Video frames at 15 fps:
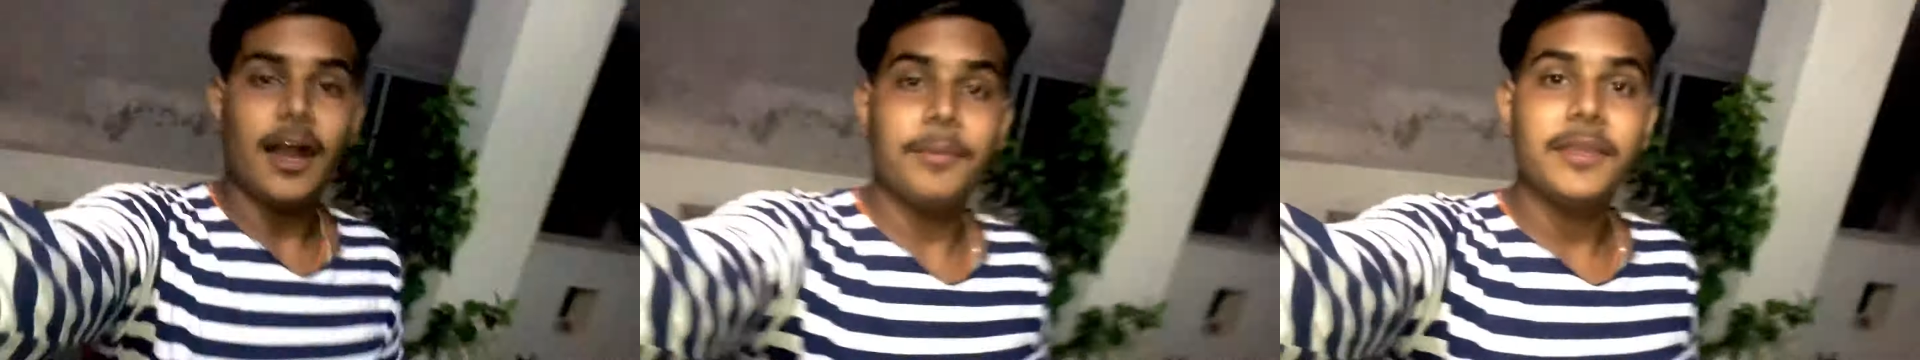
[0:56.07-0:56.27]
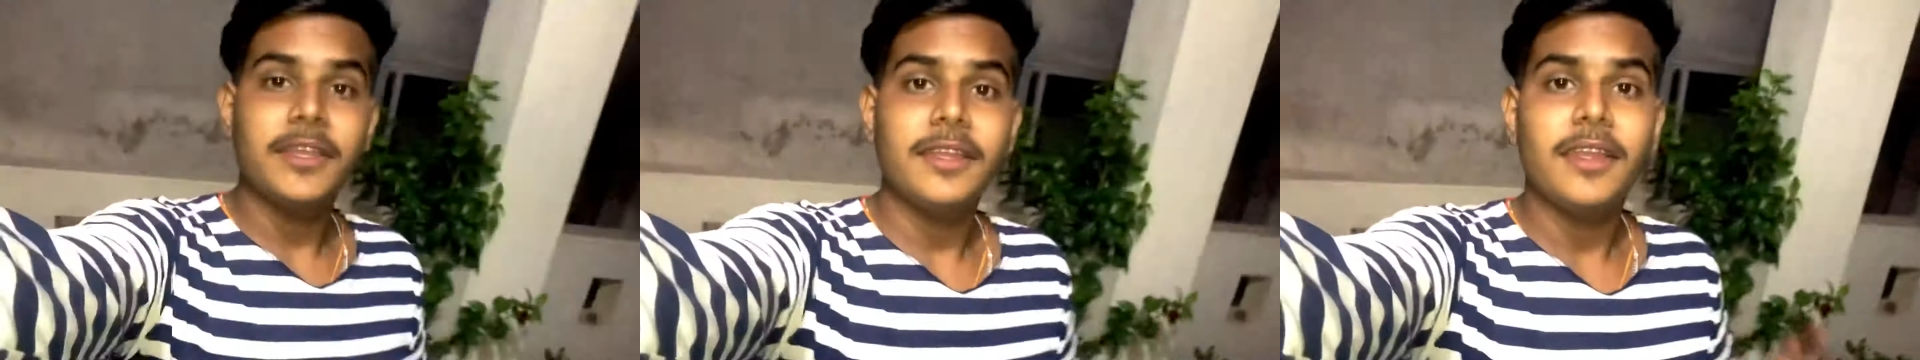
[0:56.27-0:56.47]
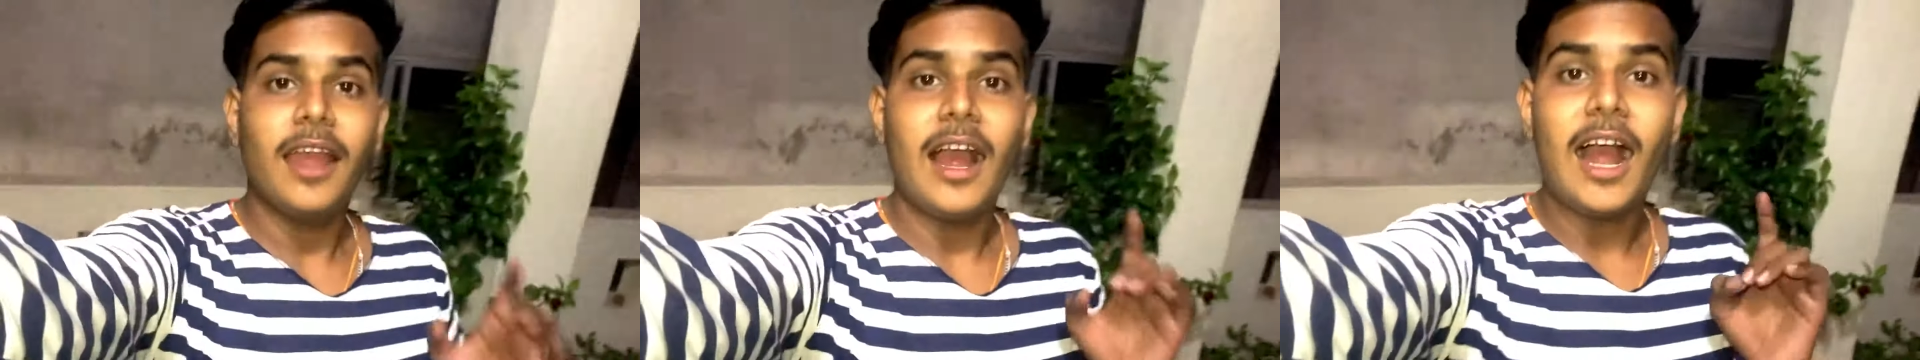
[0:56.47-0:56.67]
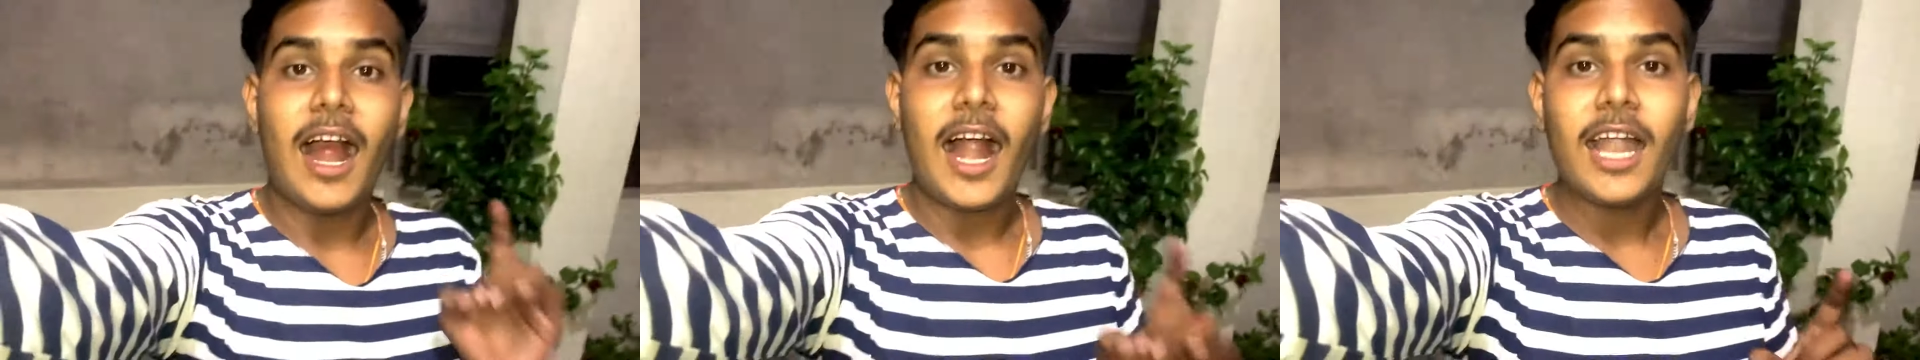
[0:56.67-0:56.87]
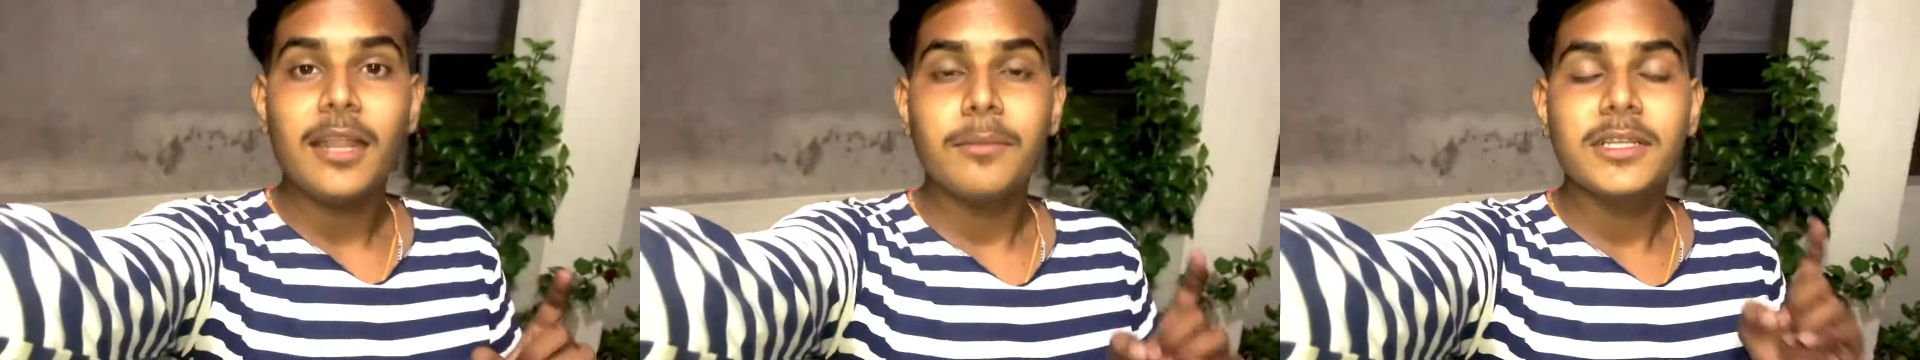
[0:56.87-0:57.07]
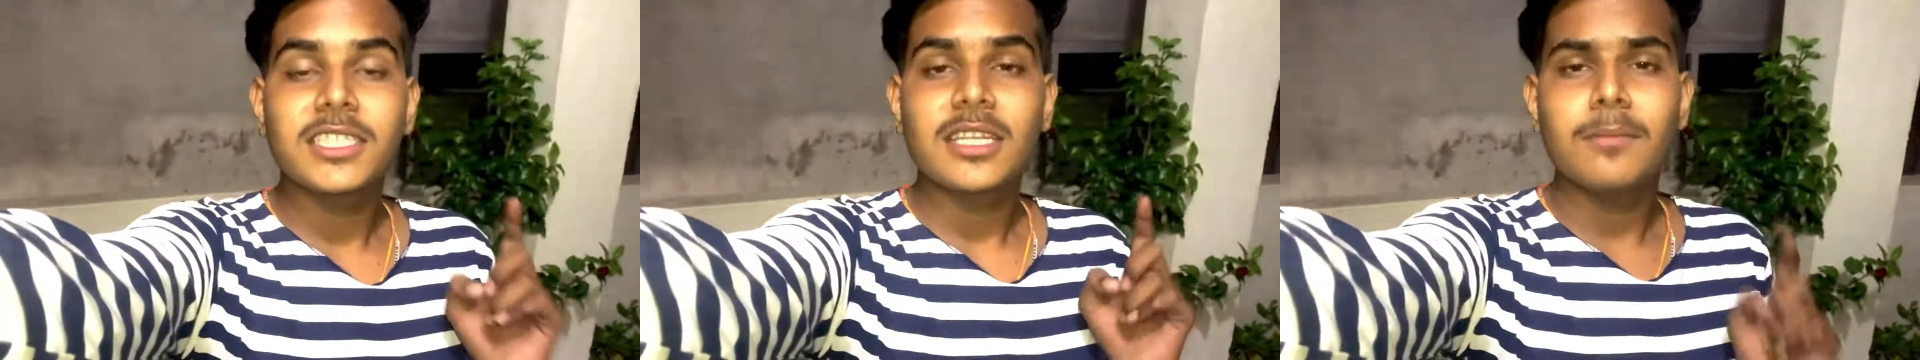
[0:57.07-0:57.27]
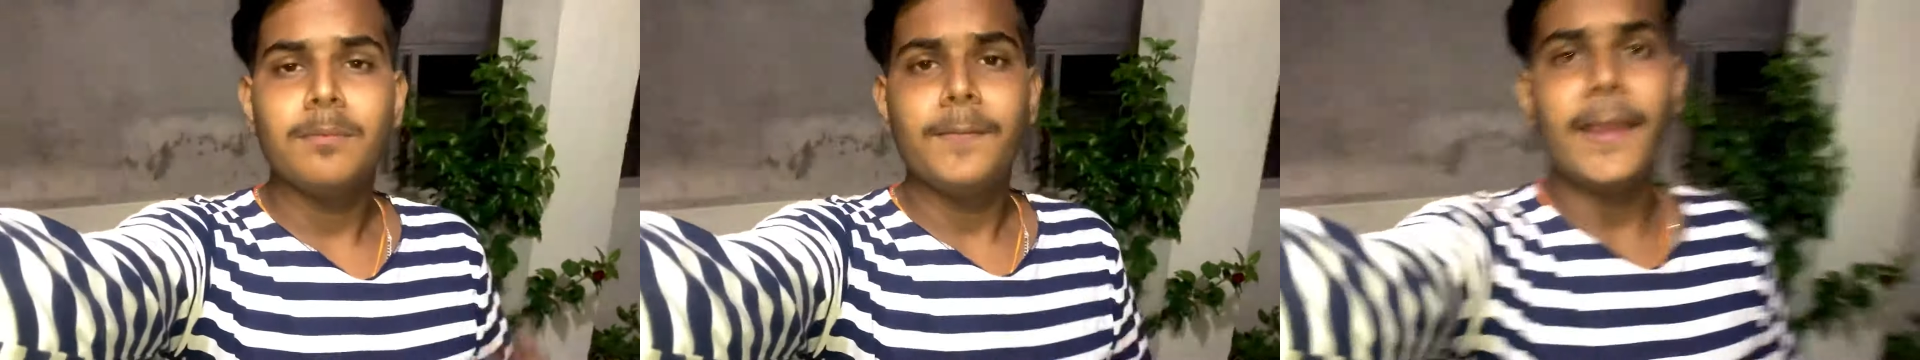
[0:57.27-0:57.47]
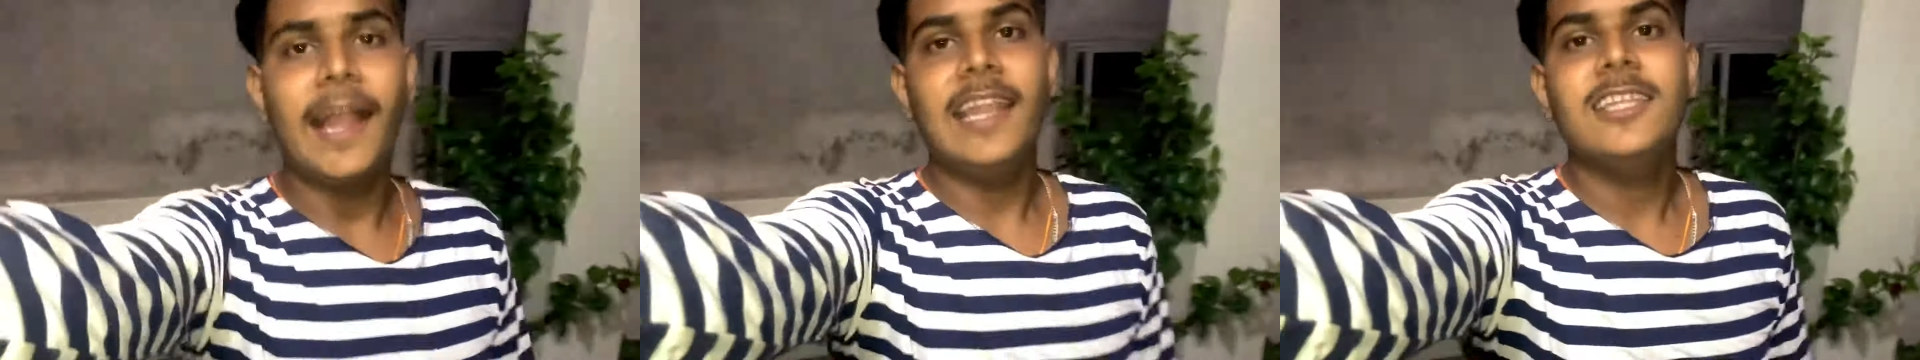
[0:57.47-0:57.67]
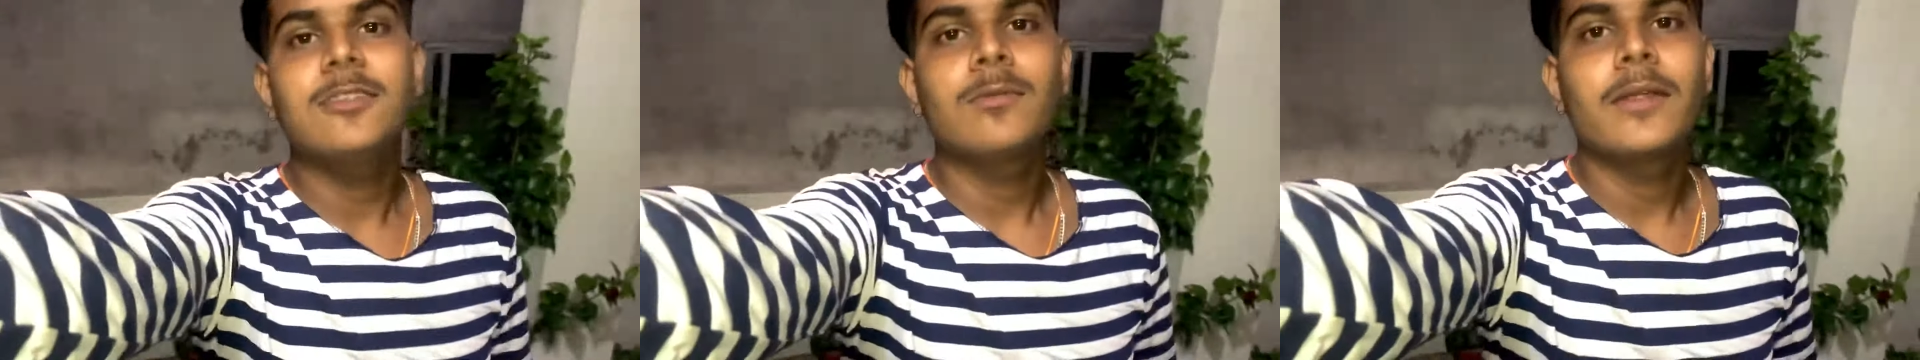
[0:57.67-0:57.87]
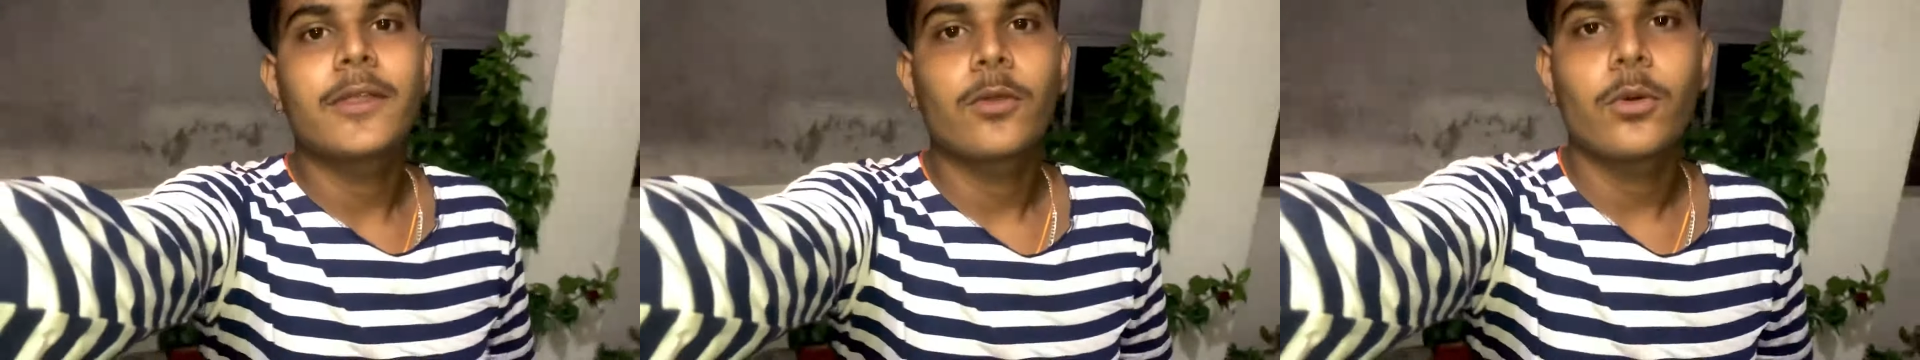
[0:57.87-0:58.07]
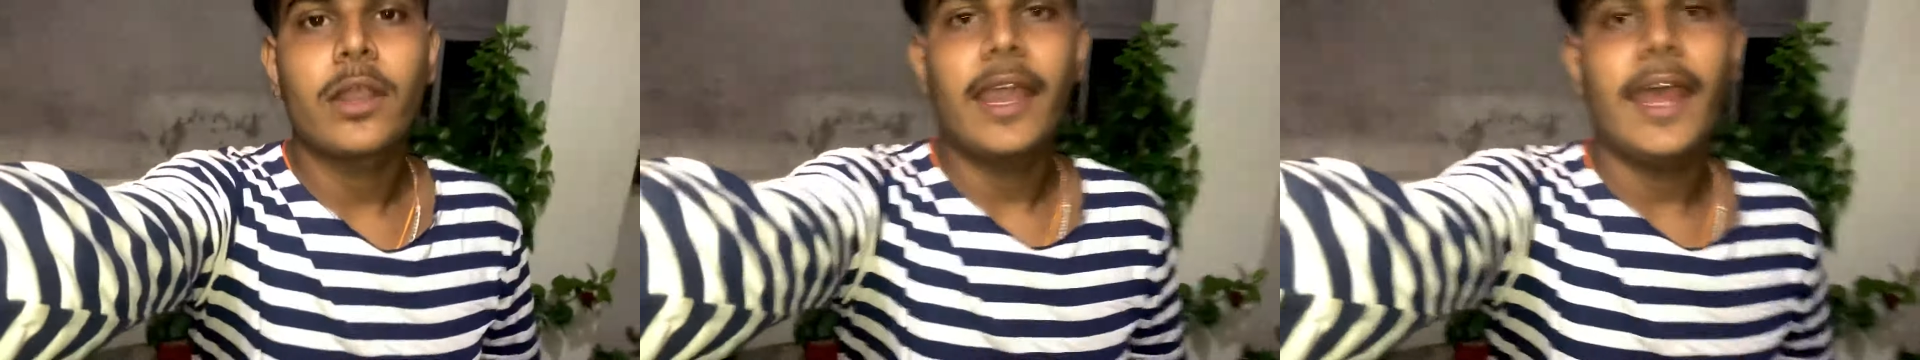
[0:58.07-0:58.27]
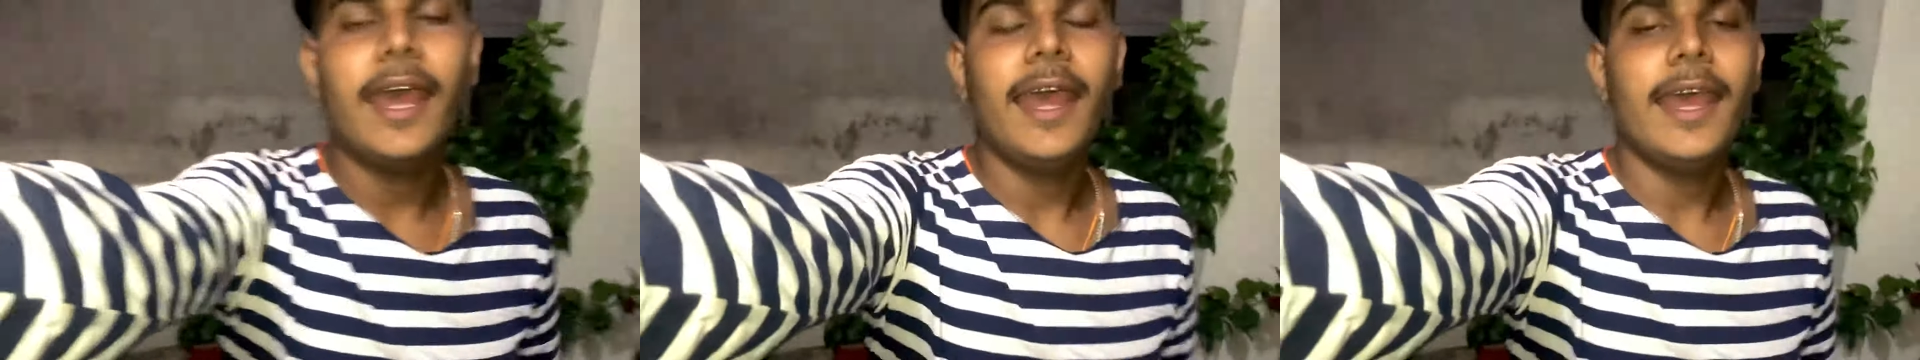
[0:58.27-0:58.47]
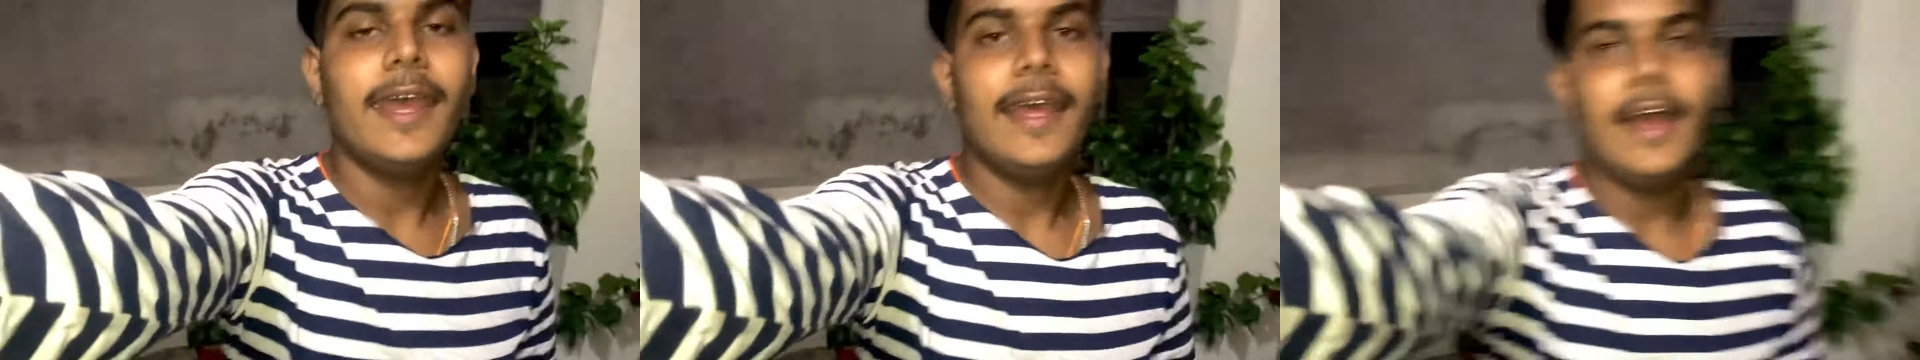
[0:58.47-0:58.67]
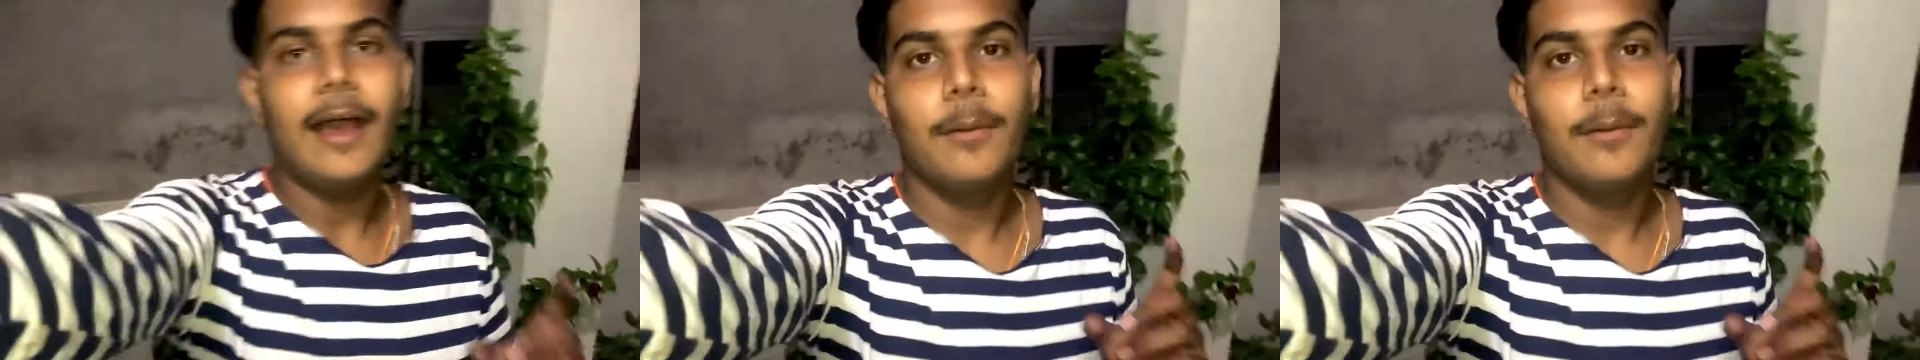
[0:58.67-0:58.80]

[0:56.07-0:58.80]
अभी आठ बज के बयालीस मिनट हो रहा है